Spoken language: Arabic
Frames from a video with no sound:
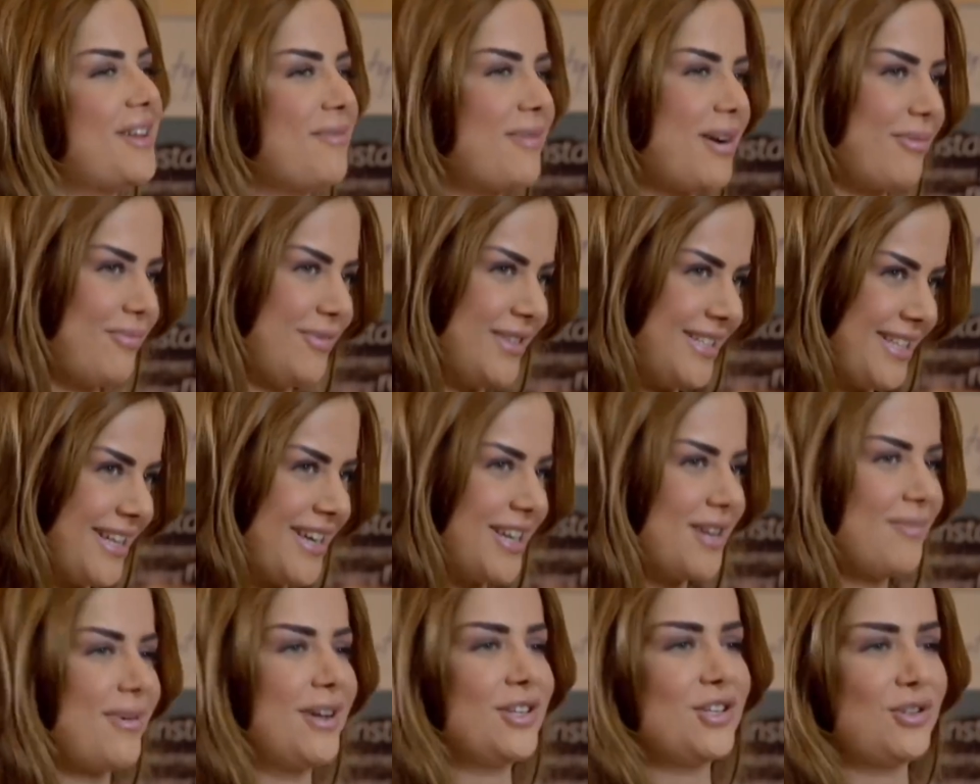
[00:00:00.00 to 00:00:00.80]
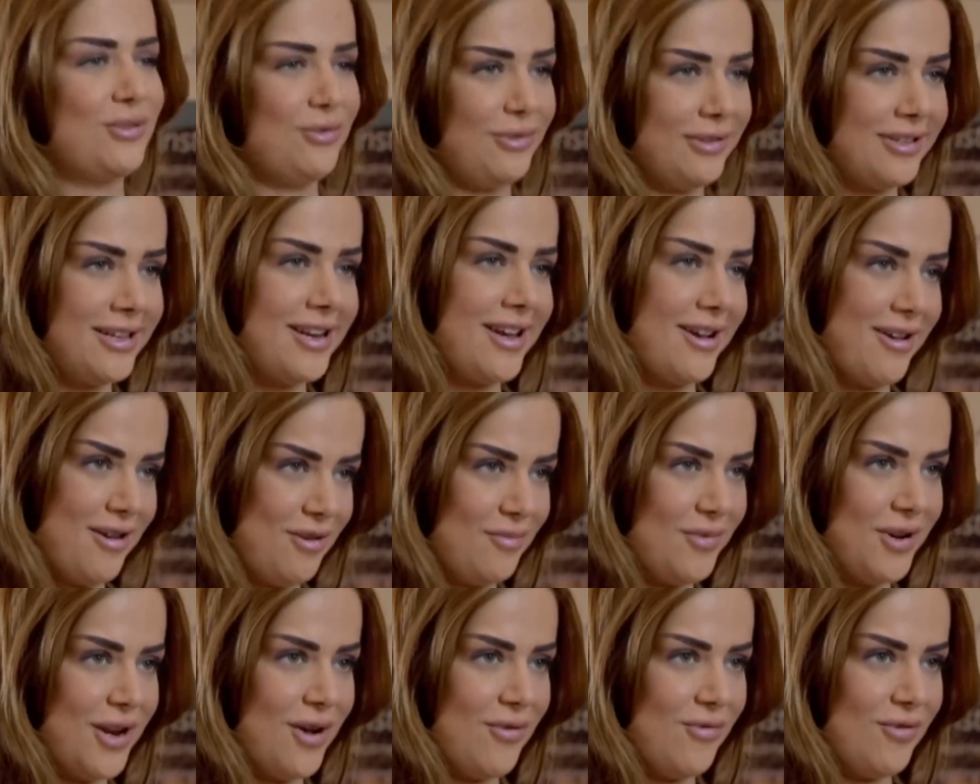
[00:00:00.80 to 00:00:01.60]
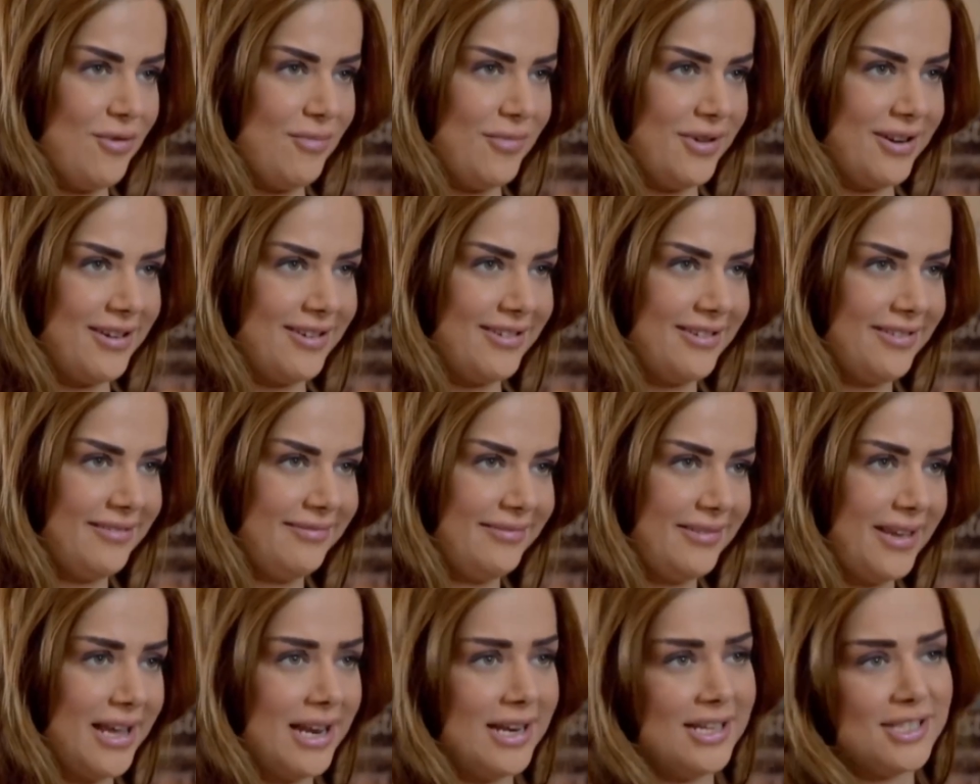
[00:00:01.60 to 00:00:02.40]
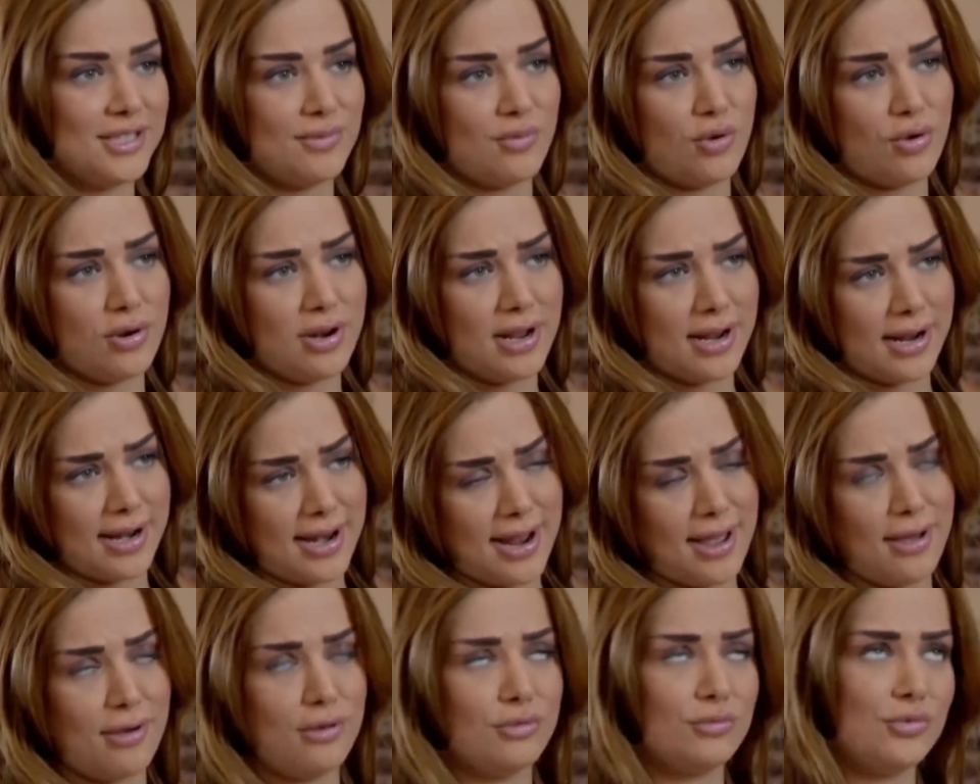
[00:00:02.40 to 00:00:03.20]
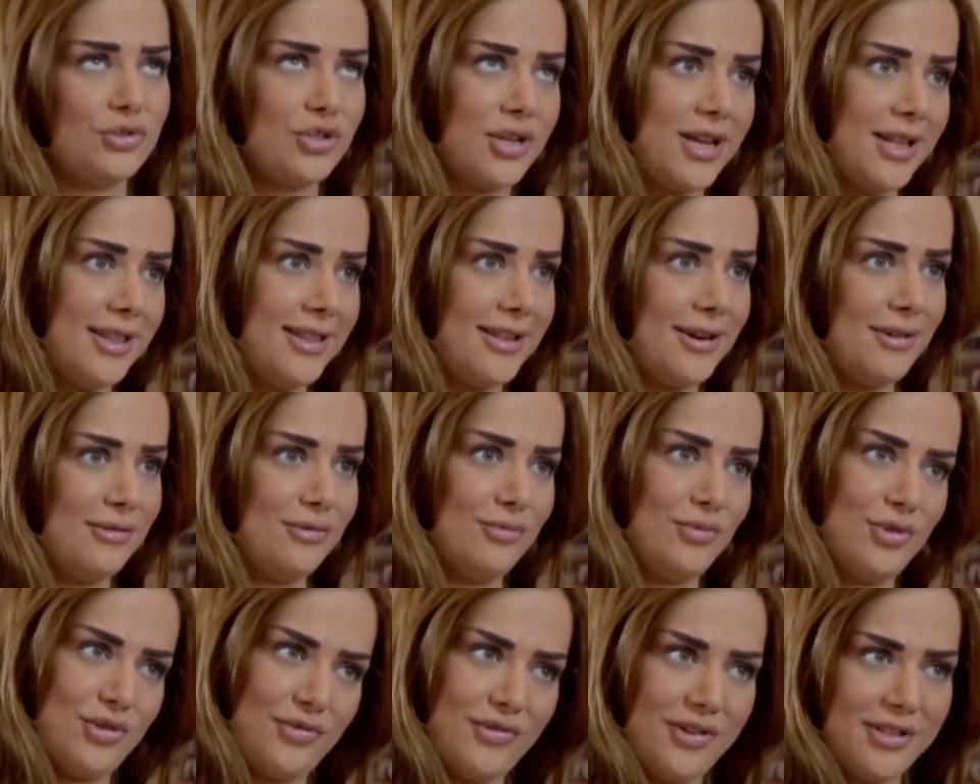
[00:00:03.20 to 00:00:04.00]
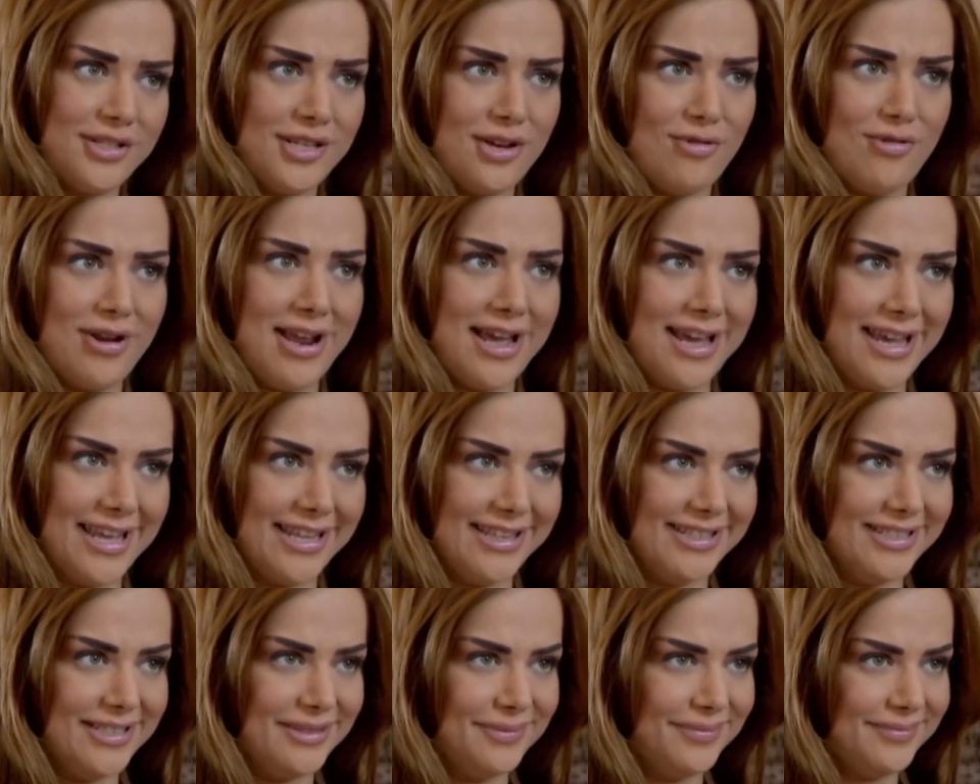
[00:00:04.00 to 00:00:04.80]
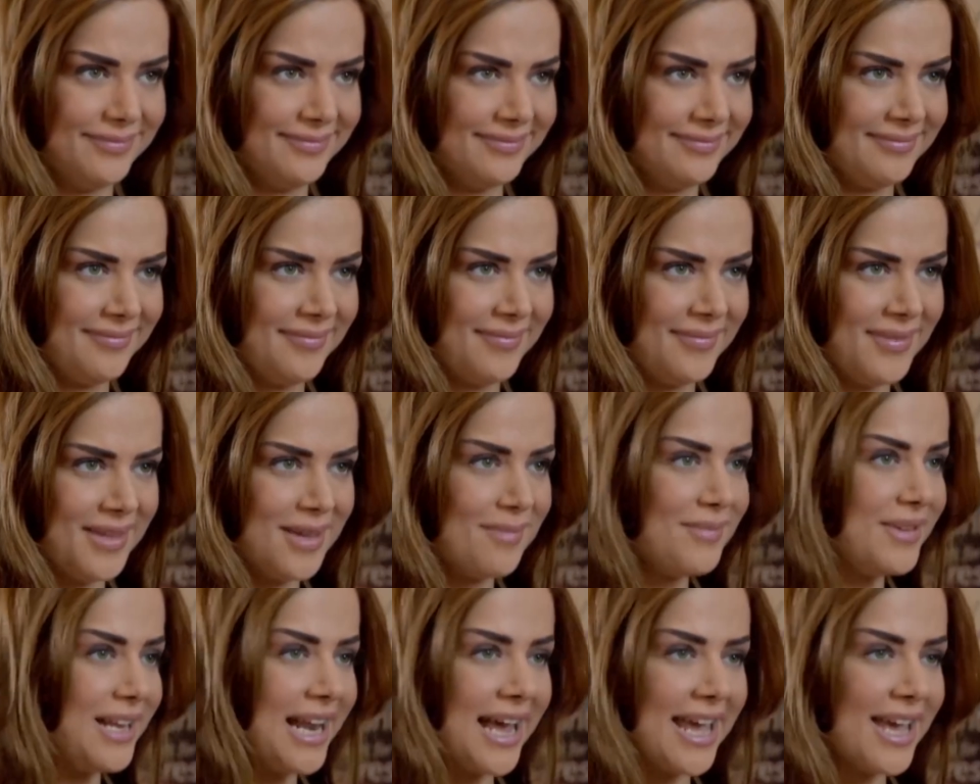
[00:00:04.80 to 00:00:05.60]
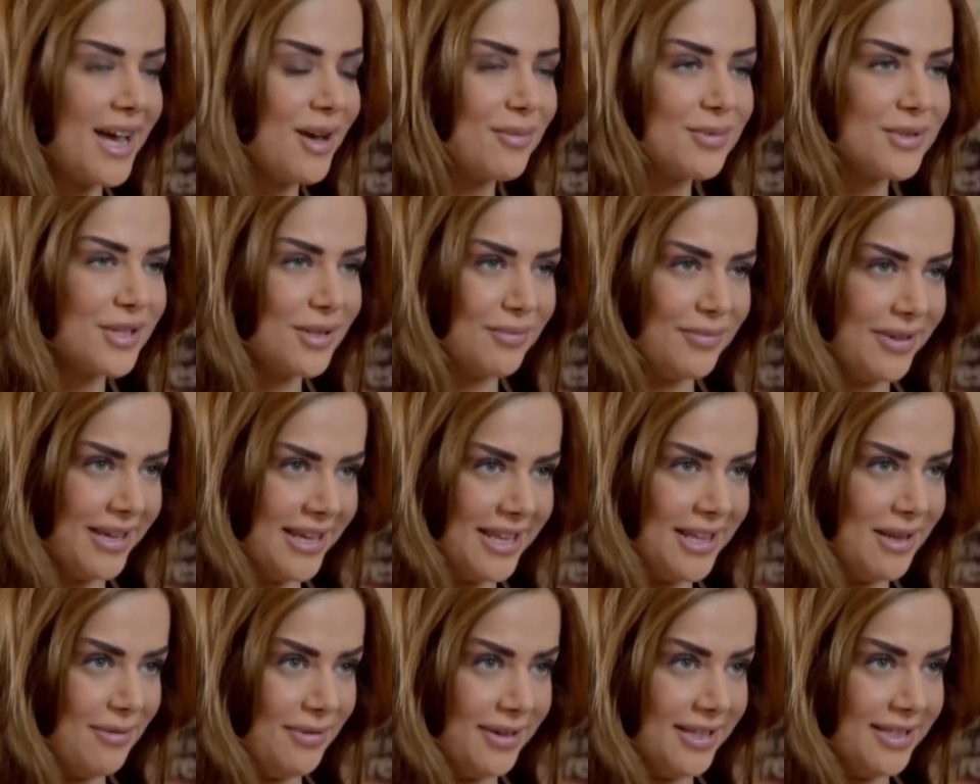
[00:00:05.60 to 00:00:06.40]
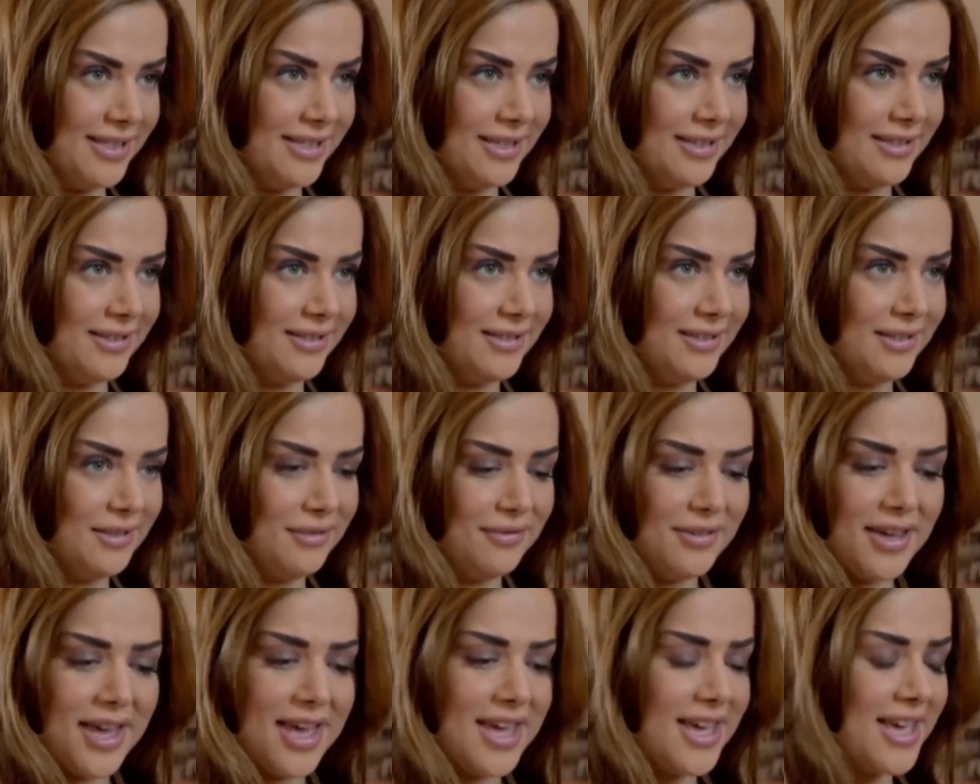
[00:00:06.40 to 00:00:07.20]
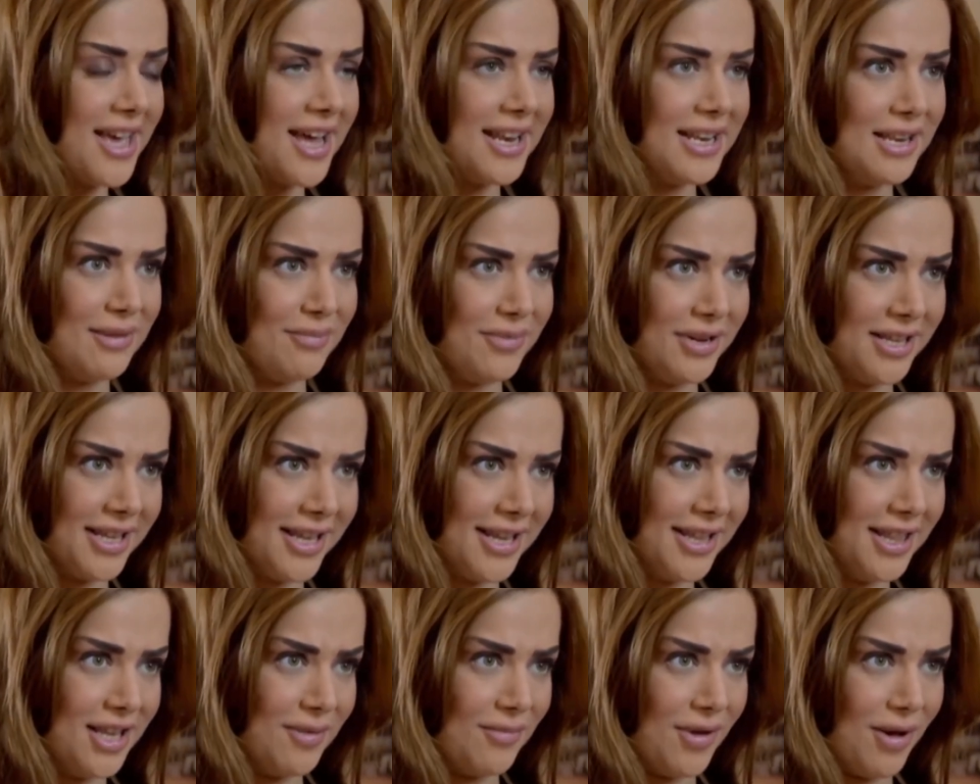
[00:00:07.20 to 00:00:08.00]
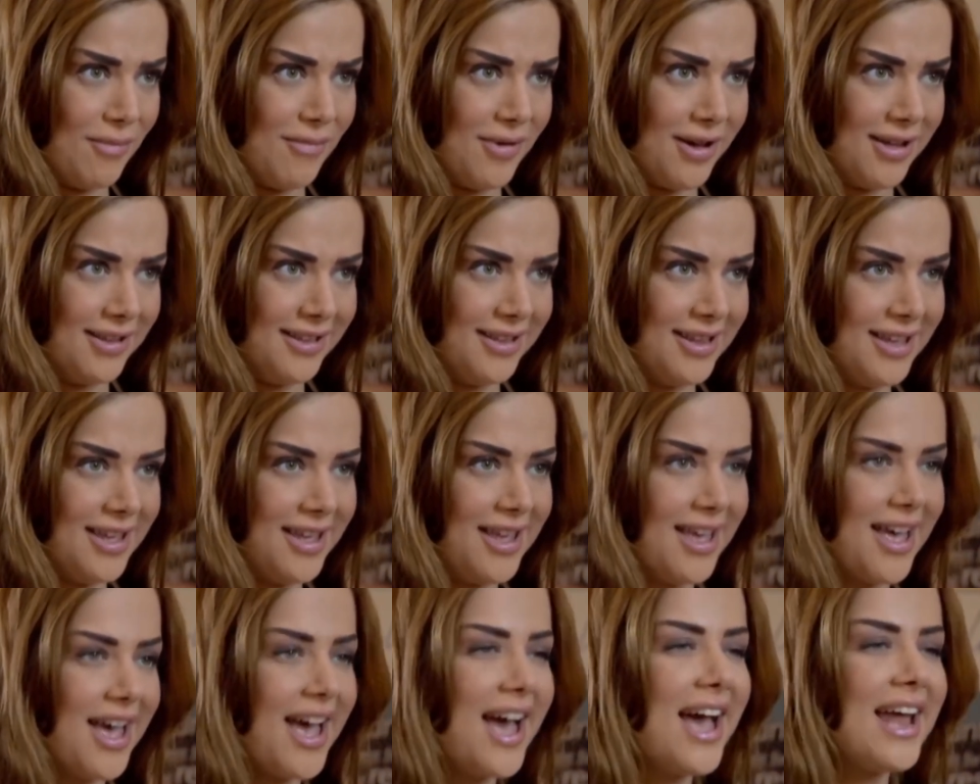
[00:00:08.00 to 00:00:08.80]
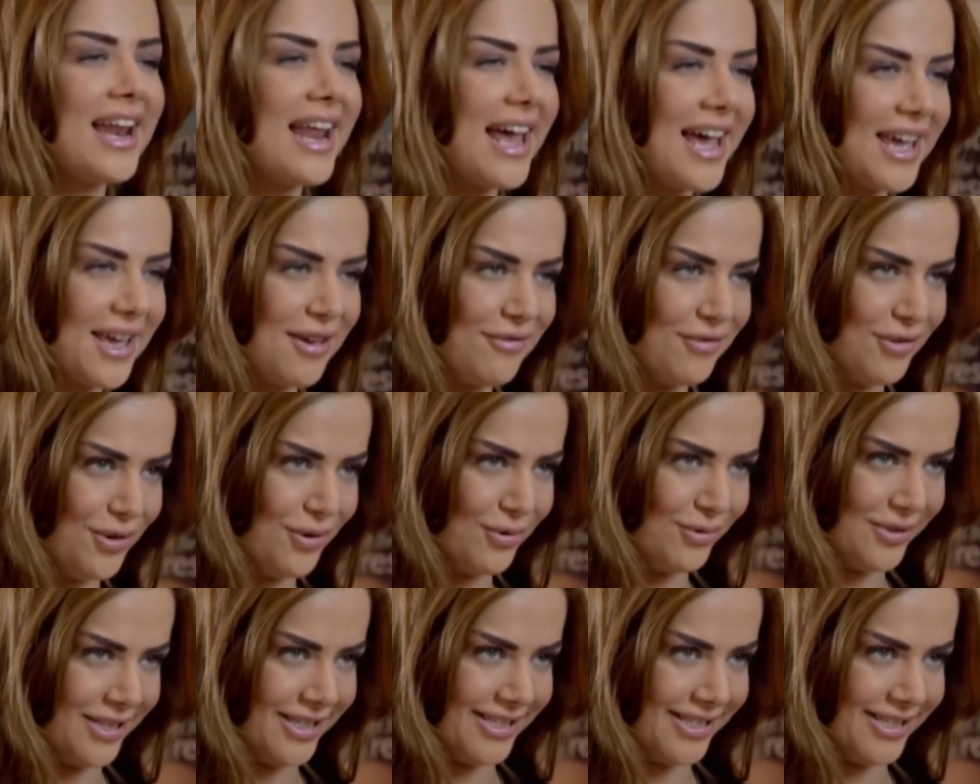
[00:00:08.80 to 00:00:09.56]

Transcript: طبعا مستغرب عشان قلت لك اه من اول مره كان لازم اقول لك لا ومش قادره ومش فاضيه والحاجات دي يا ابني الحياه ابسط من كده بكتير فيها ايه يعني لما نتغدى مع بعض احلى حاجه في الدنيا